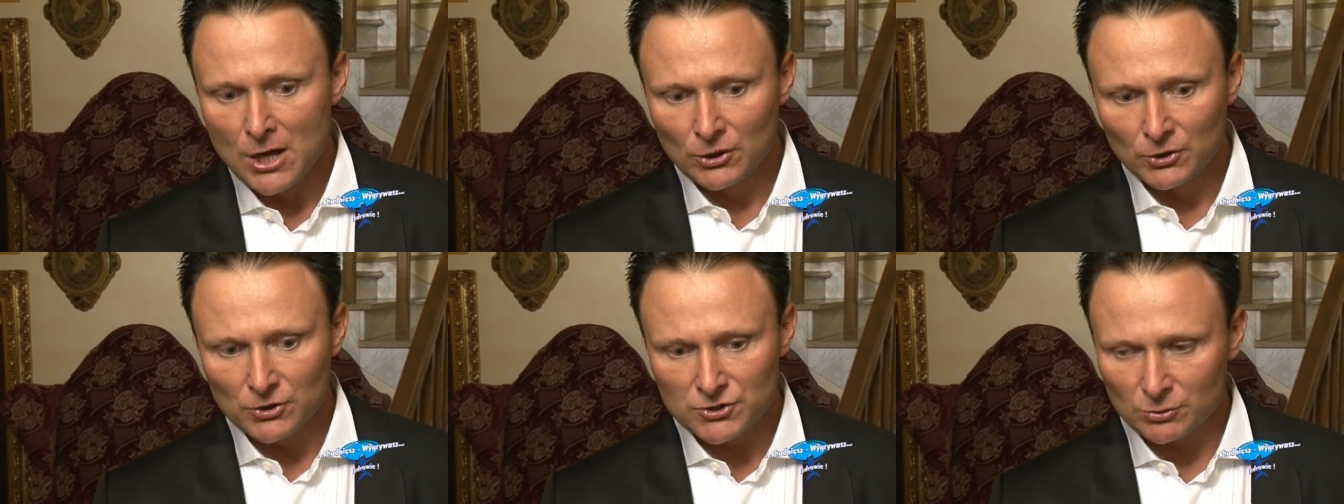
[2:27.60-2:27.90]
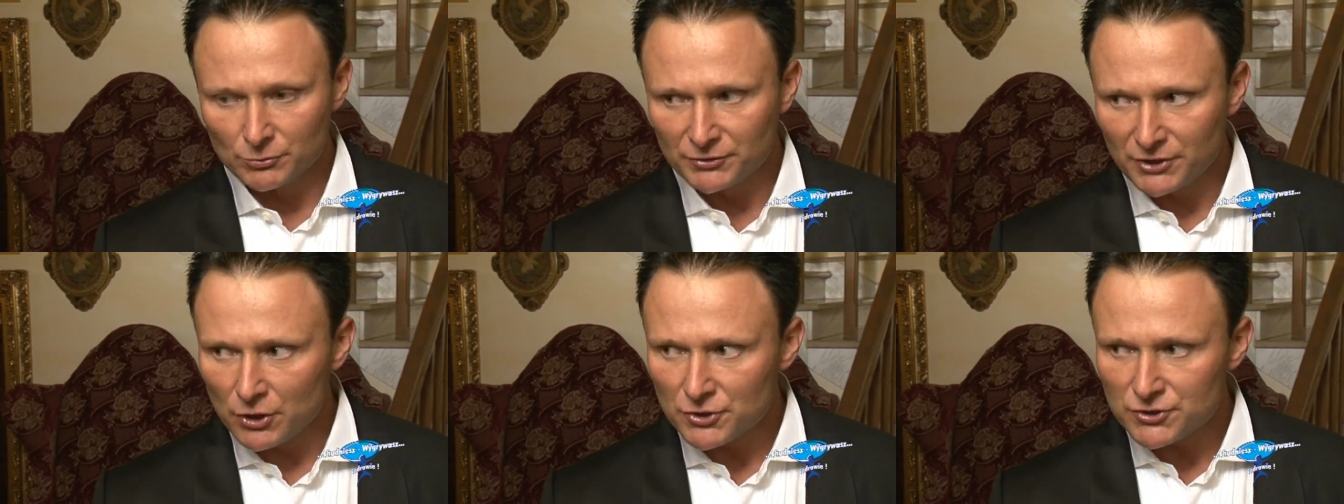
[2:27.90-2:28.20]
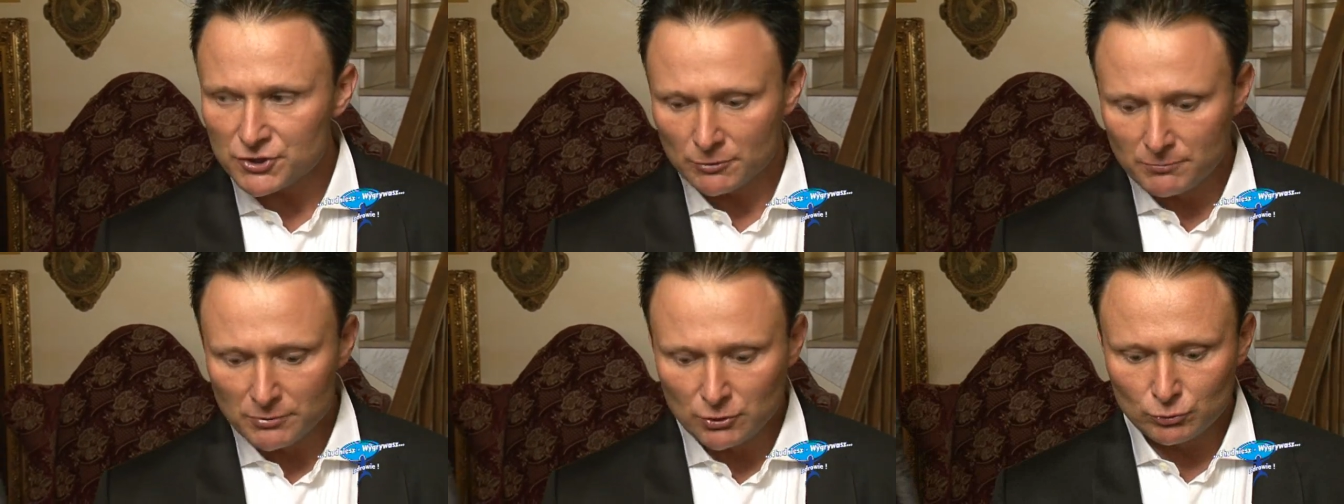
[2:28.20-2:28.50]
to są te
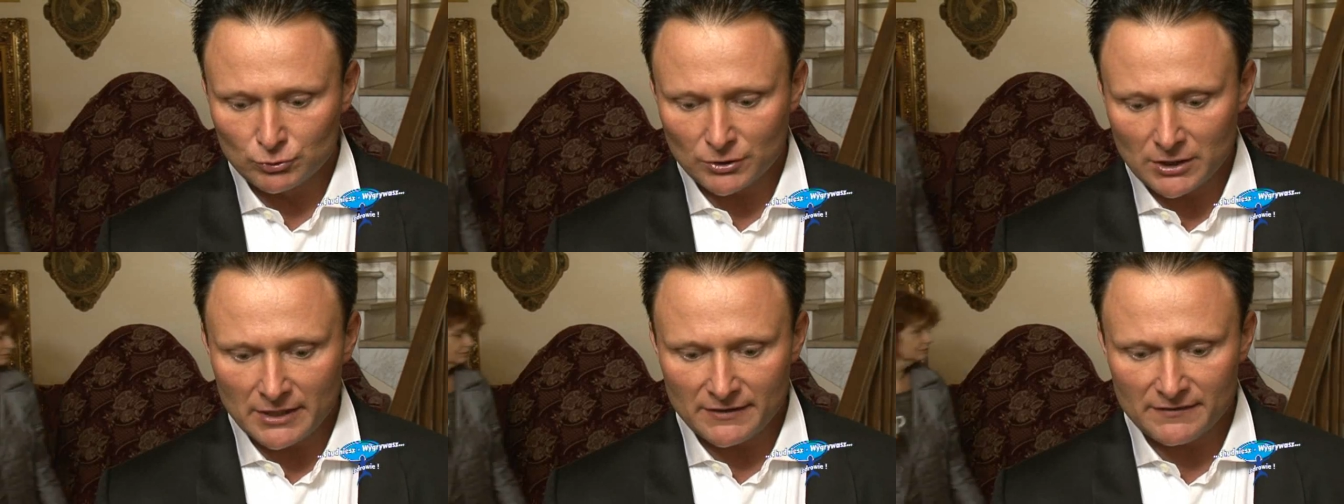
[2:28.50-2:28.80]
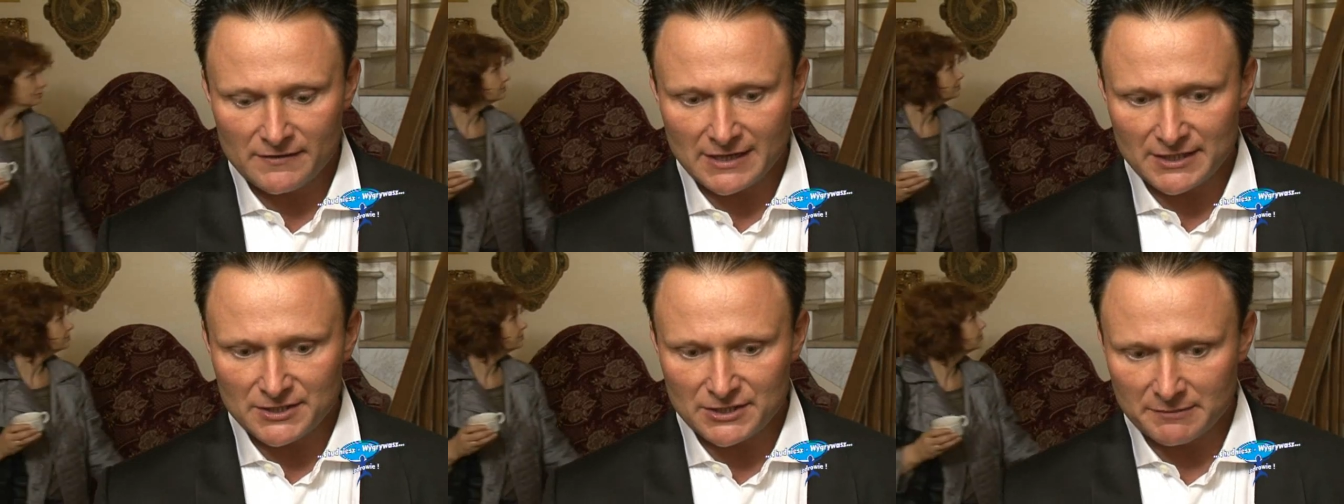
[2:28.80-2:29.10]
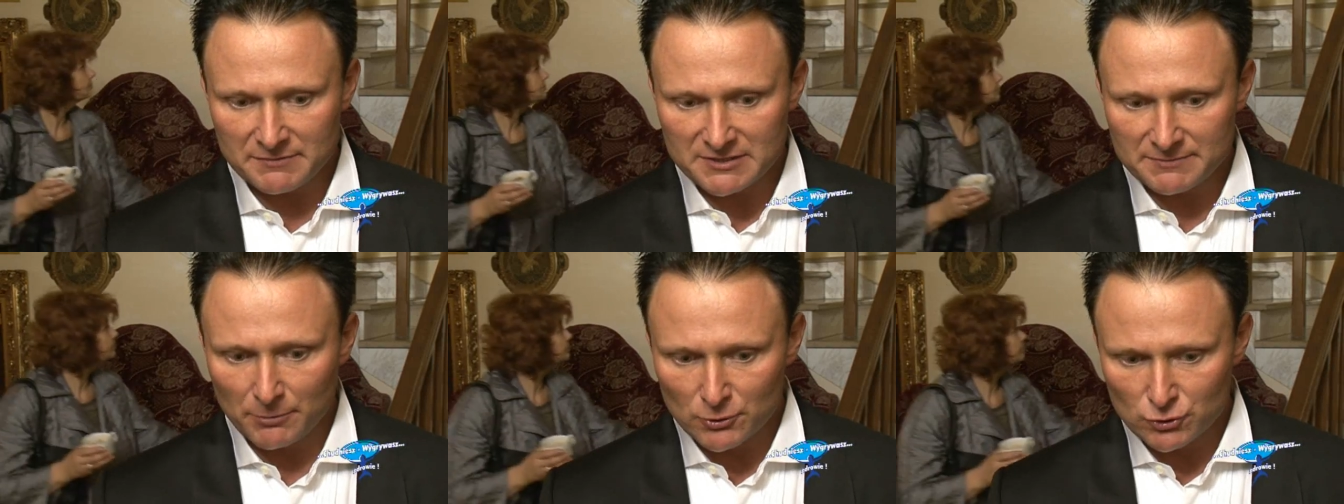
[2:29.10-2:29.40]
osoby, które w jakiś
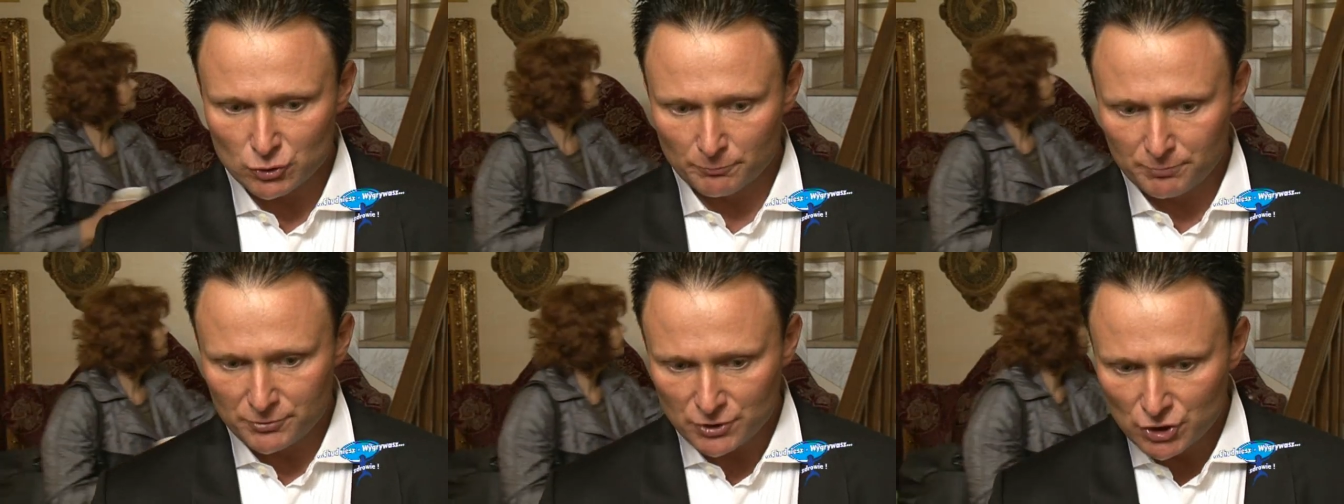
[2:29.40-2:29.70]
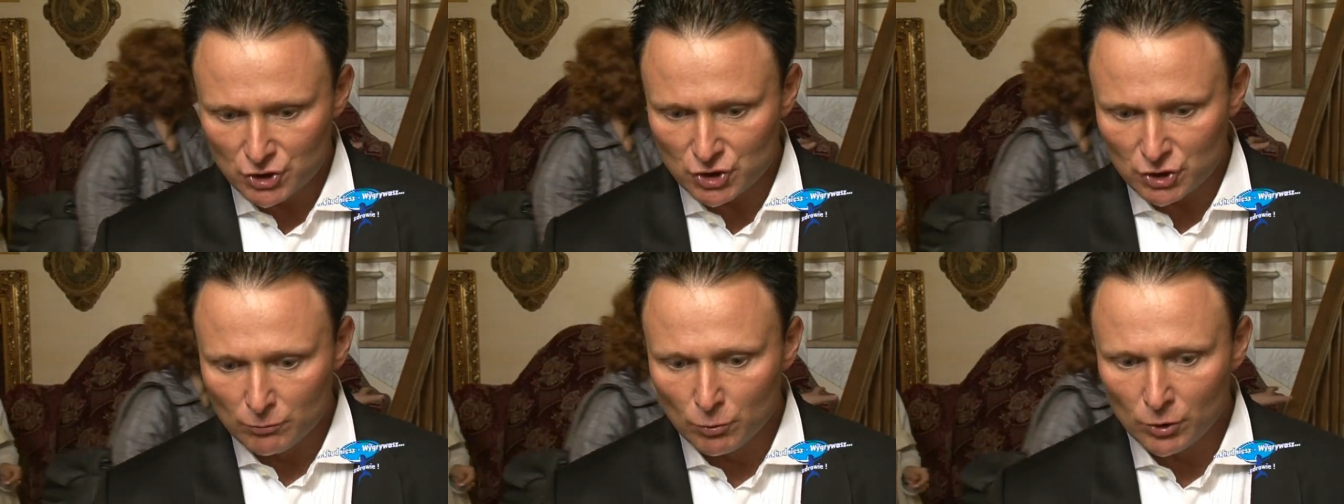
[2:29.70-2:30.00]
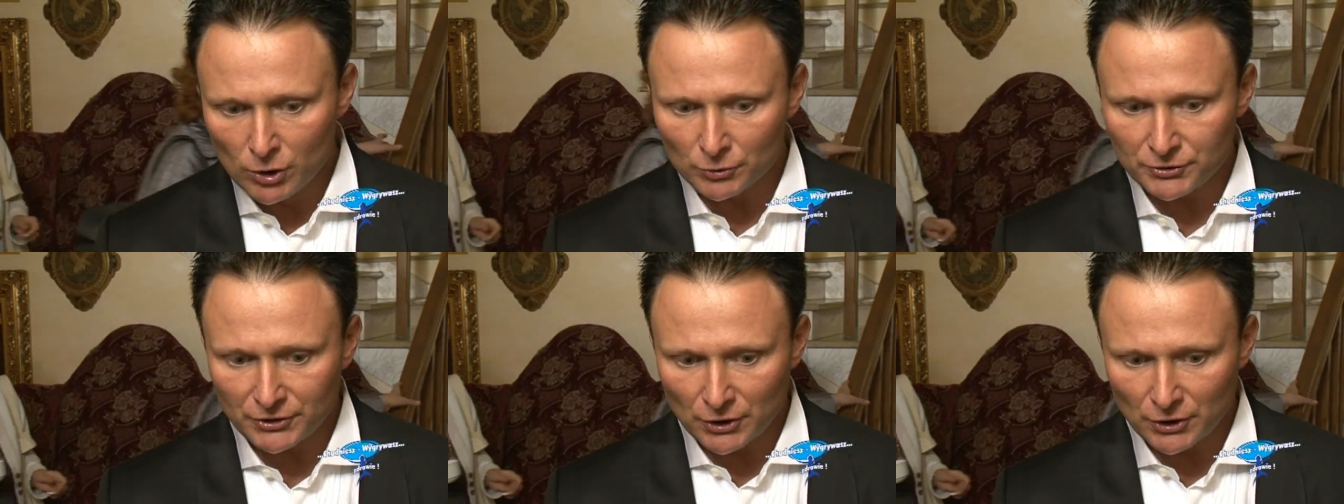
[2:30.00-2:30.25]
tam sposób przytrzymują